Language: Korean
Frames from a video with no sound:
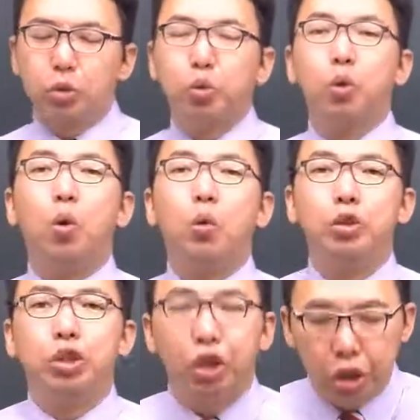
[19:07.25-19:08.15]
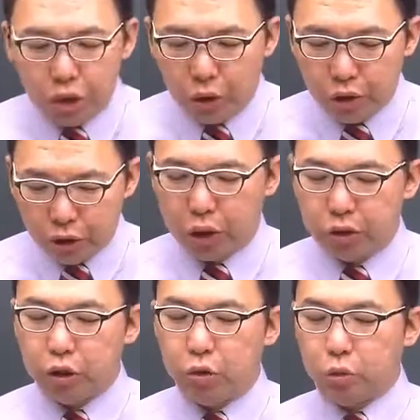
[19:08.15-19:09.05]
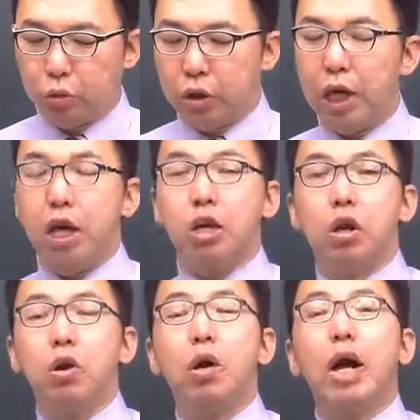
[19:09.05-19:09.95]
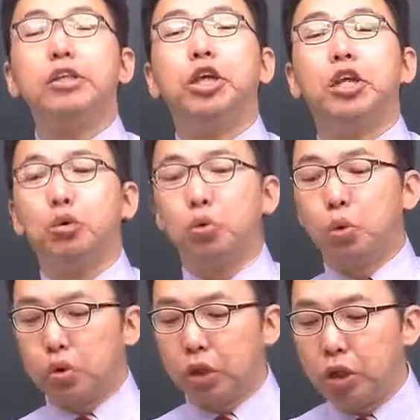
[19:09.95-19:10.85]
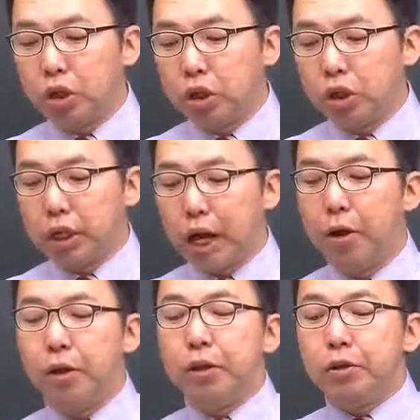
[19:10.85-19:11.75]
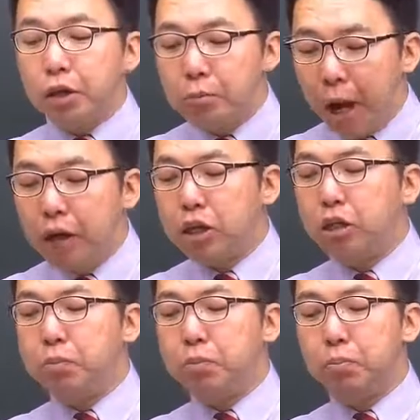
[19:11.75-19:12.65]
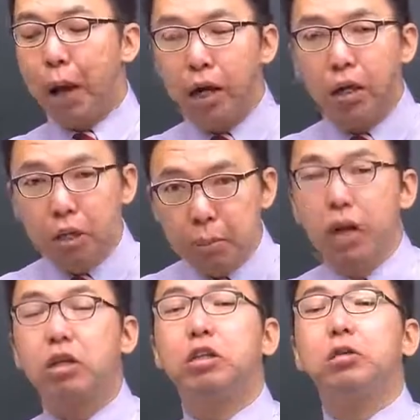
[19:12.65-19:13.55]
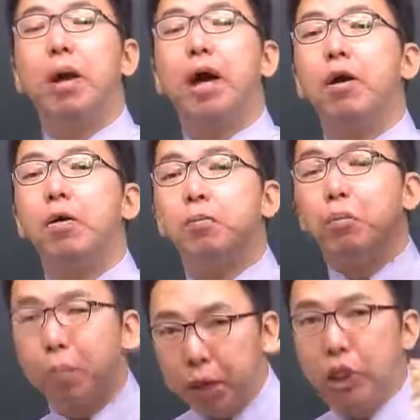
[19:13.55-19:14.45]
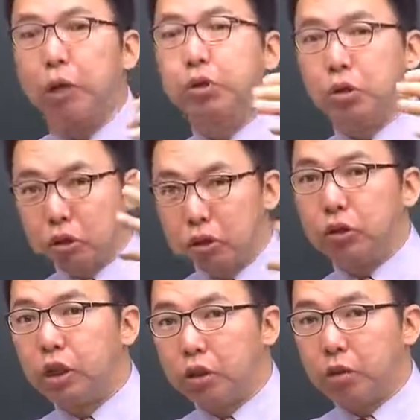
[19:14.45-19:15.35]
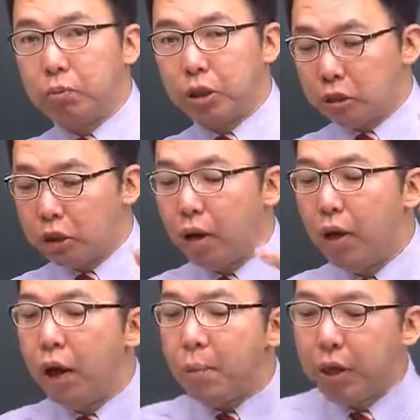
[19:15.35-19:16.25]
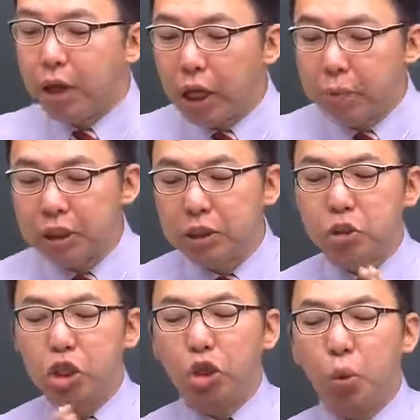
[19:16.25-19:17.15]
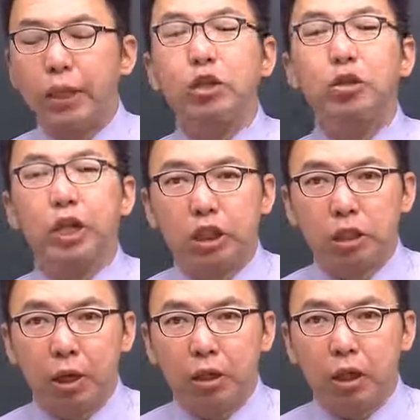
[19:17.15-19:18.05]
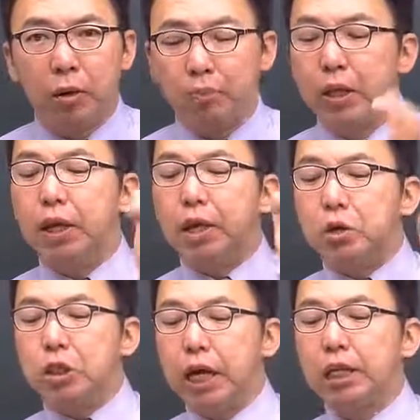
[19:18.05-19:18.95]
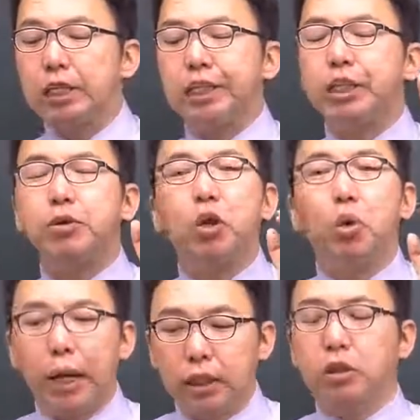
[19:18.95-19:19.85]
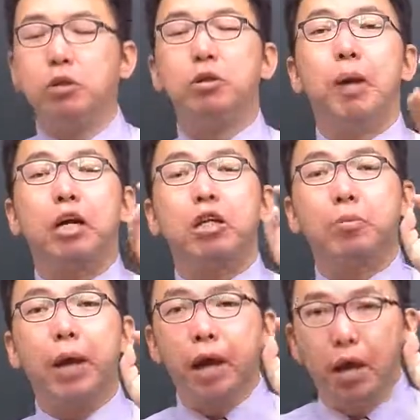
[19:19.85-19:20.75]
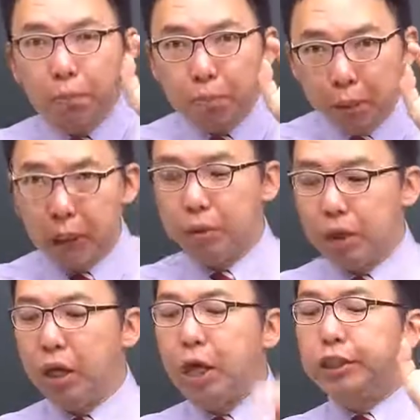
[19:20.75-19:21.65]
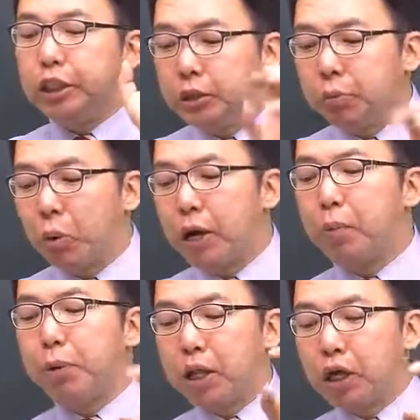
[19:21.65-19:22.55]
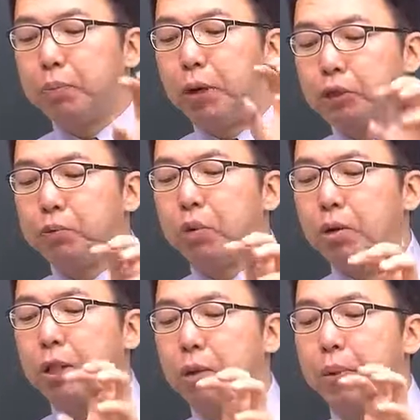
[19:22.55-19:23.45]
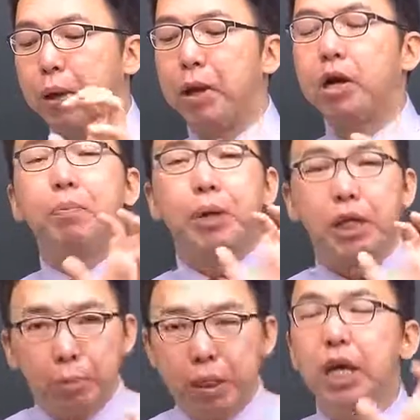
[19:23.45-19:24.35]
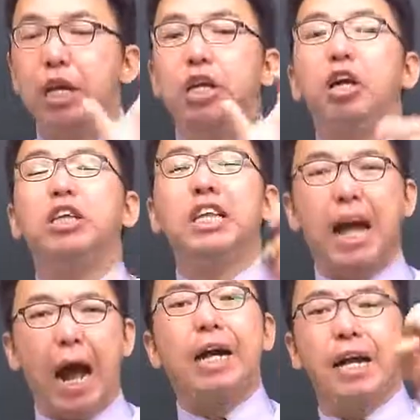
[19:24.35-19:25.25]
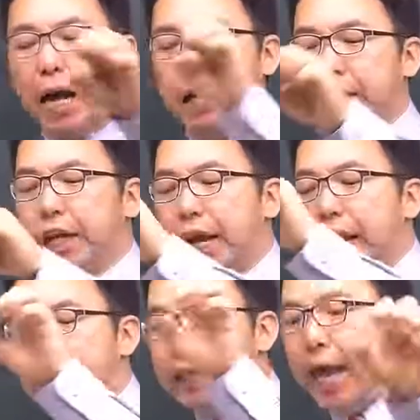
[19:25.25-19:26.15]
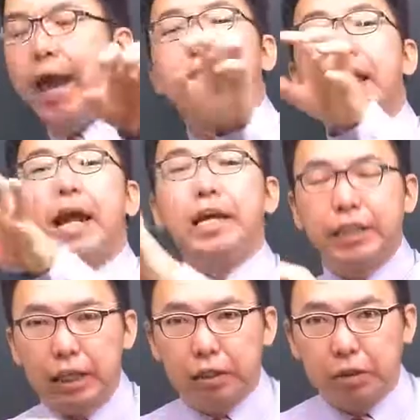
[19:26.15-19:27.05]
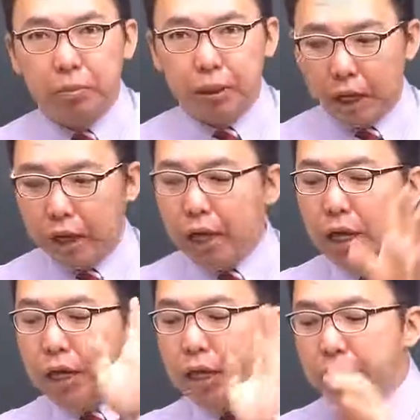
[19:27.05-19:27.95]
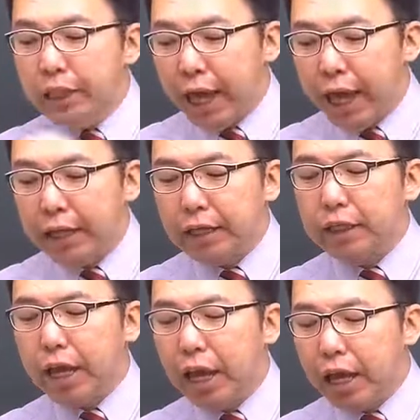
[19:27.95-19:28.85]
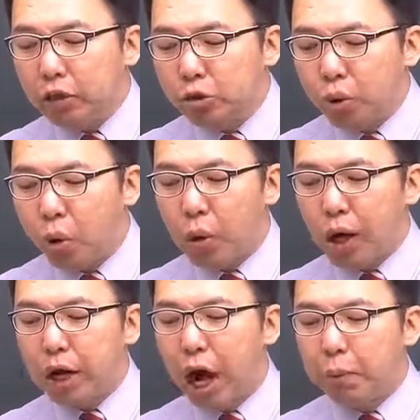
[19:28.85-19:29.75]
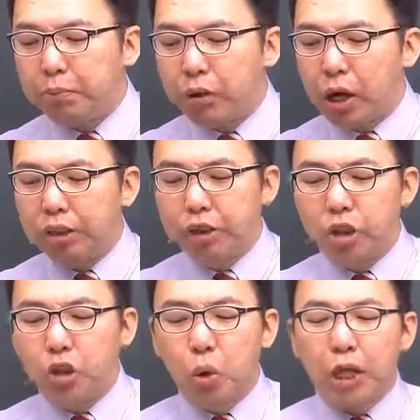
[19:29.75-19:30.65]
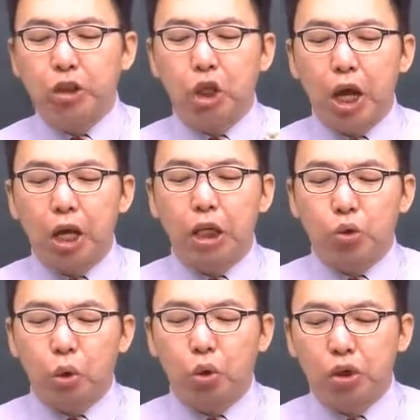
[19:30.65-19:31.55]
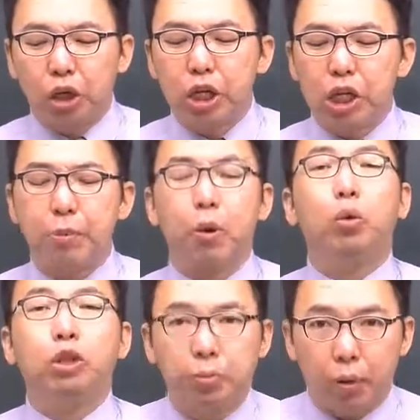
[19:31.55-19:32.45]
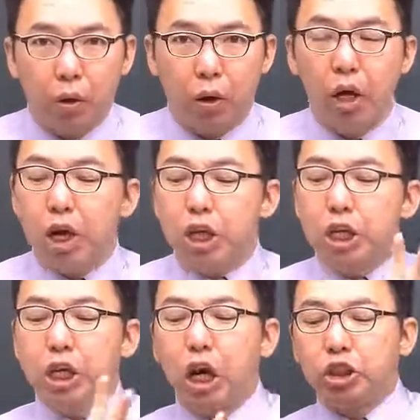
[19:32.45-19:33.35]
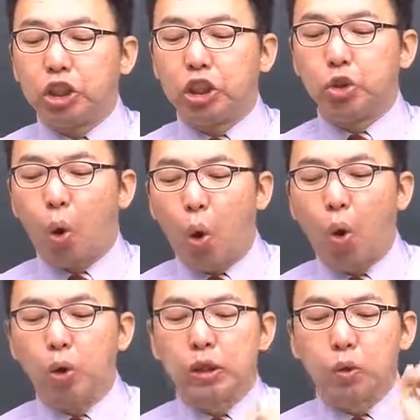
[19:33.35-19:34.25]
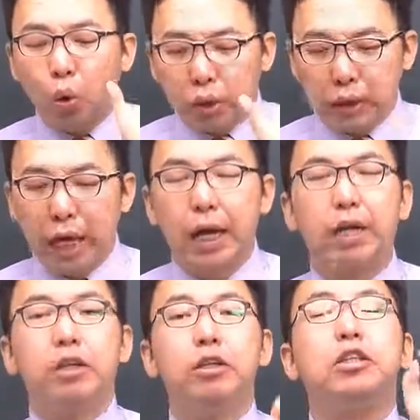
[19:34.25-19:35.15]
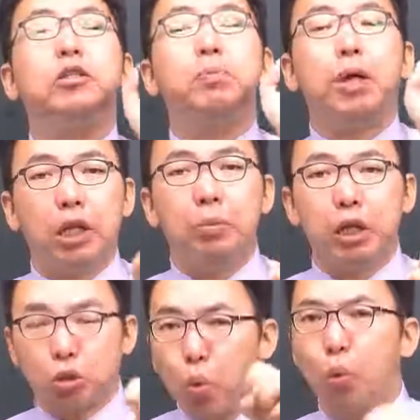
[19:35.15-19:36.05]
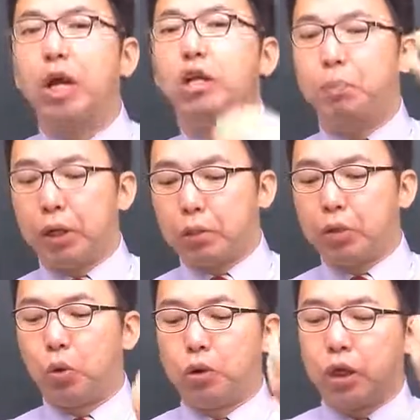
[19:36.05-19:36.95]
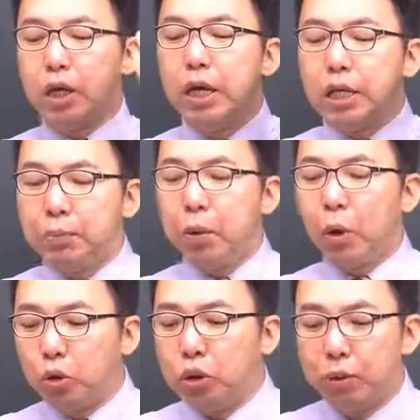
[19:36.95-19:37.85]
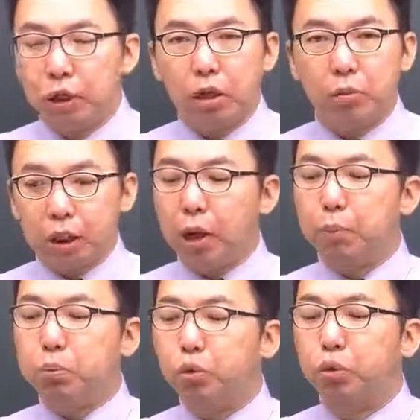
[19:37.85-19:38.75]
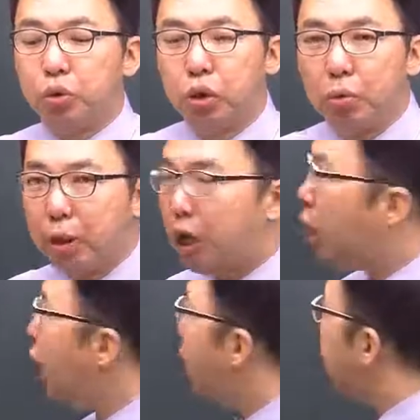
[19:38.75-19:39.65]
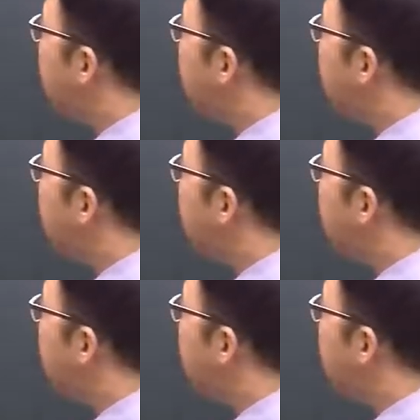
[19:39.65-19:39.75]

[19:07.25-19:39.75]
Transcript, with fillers: 수용 전력이요. 연간 최대 수용 전력. 연간 최대 수용 전력이니까 이만큼 이만큼의 뭐 변압기를 쓴다는 겁니다. 그래서 변압기 지금 킬로와트로 되어 있지만은 그냥 70킬로와트만큼의 변압기, 75만큼 변압기, 85만큼 변압기, 100만큼 변압기 이런 것들이 각각 이렇게 4대가 있다는 겁니다. 이 4개의 수용가를 합성한 연관 최다 수용전력이 250이에요. 이것을 초, 토탈하는 그 변압기, 총괄하는 변압기 용량이 250이라는 겁니다. 이때 부동률 은 얼마냐? 막